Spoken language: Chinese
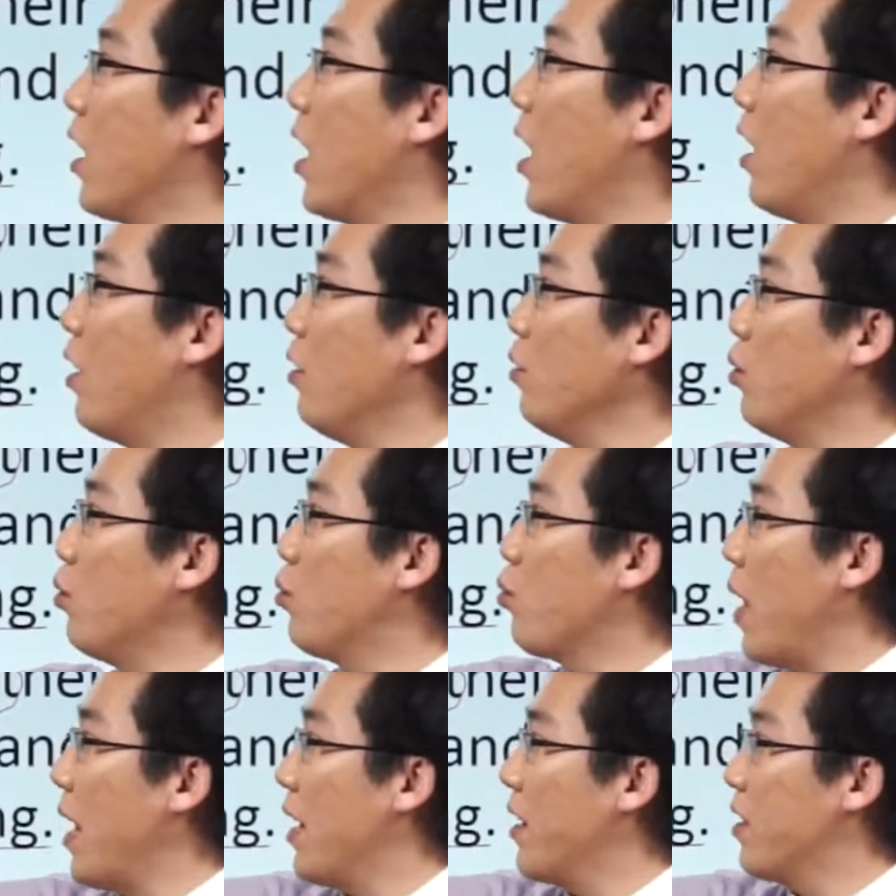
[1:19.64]
考
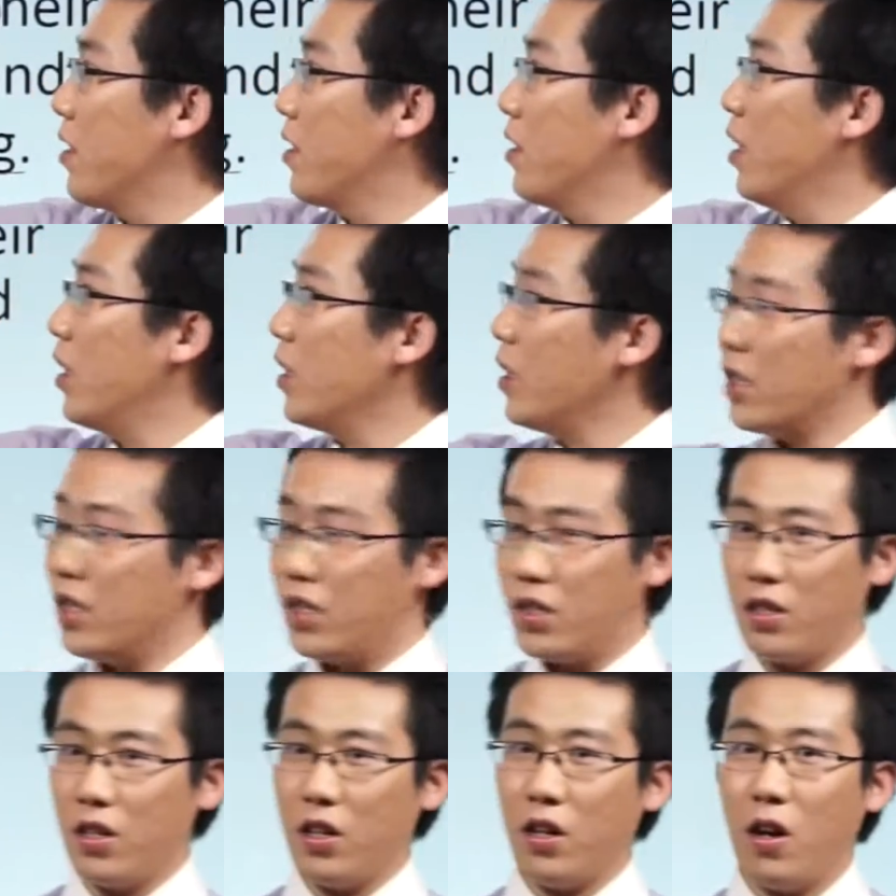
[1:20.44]
转折的
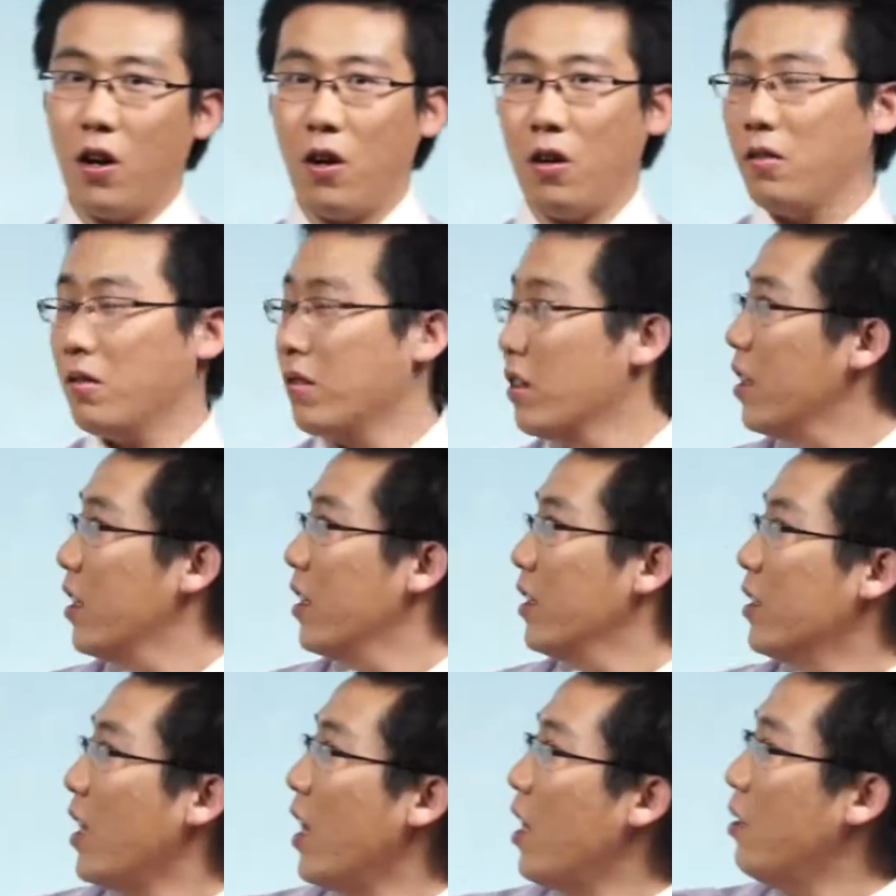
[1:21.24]
时候，
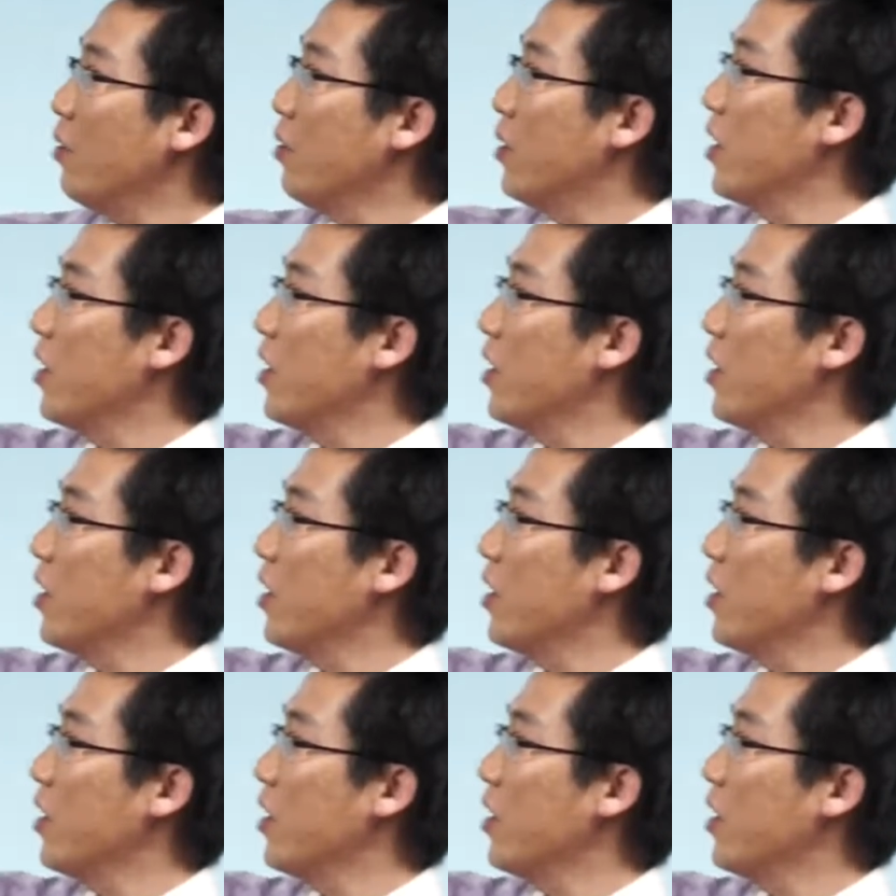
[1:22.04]
到